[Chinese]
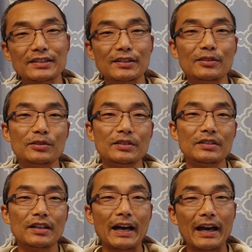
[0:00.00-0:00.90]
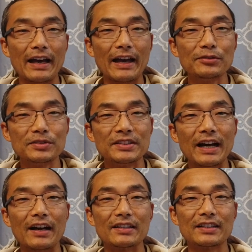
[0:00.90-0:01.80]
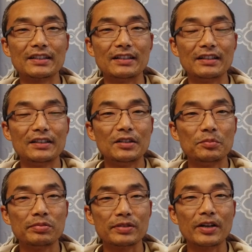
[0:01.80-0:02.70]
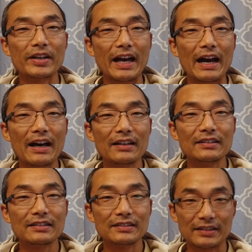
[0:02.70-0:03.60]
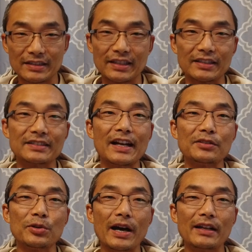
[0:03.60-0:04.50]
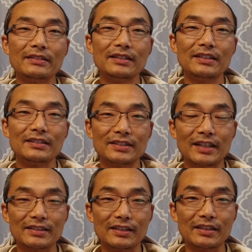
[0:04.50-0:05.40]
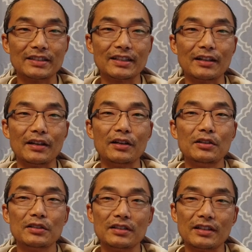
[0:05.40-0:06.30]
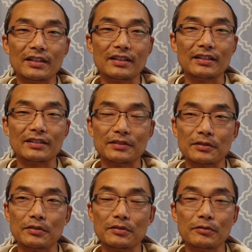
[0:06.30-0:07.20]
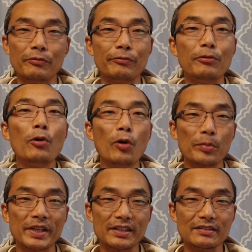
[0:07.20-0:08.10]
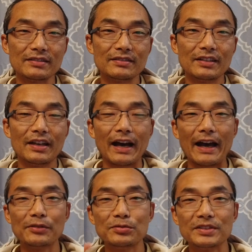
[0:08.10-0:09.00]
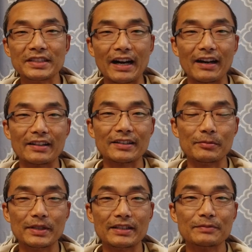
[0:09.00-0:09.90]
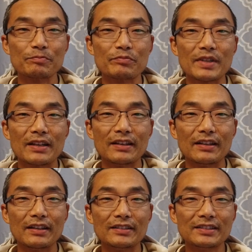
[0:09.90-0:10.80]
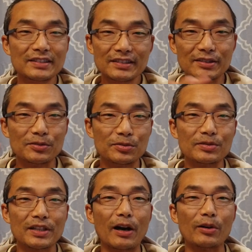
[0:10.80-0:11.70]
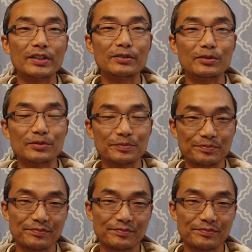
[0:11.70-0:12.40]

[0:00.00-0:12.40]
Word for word: 时候还还去抢这个葡萄牙的这个战船上的这个呃俘获品，还去抢什么，尽是去搞这种